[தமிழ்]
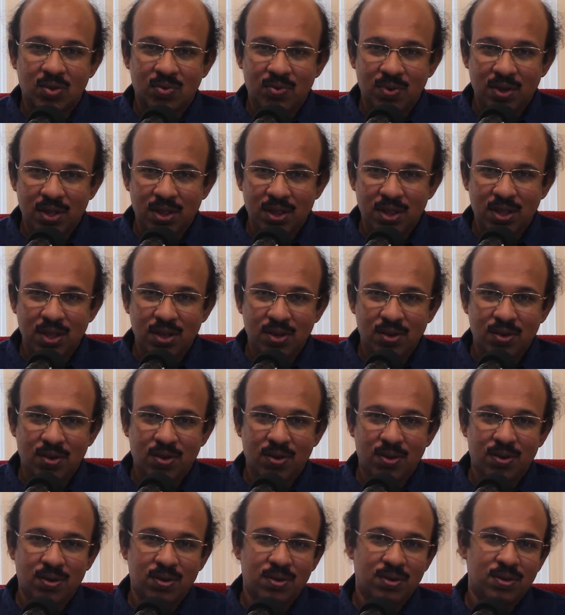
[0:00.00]

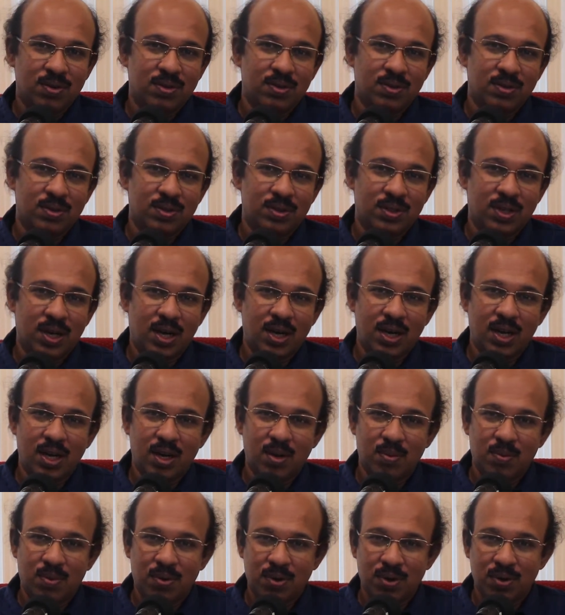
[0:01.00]
வெந்தயம்
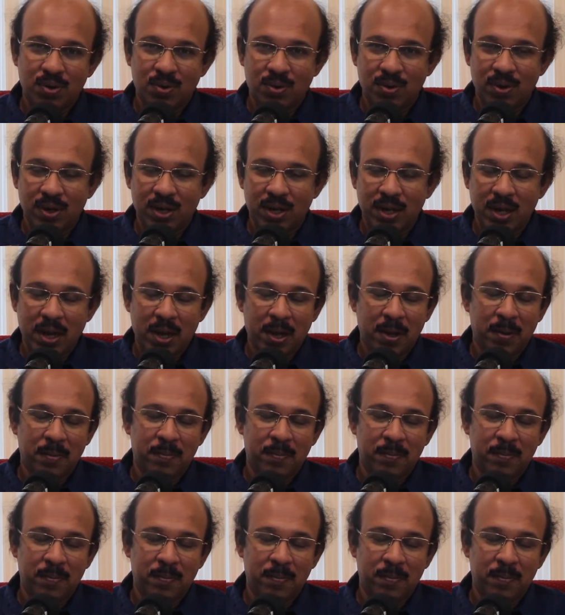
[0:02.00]
தண்ணியில் போட்டு குடிங்க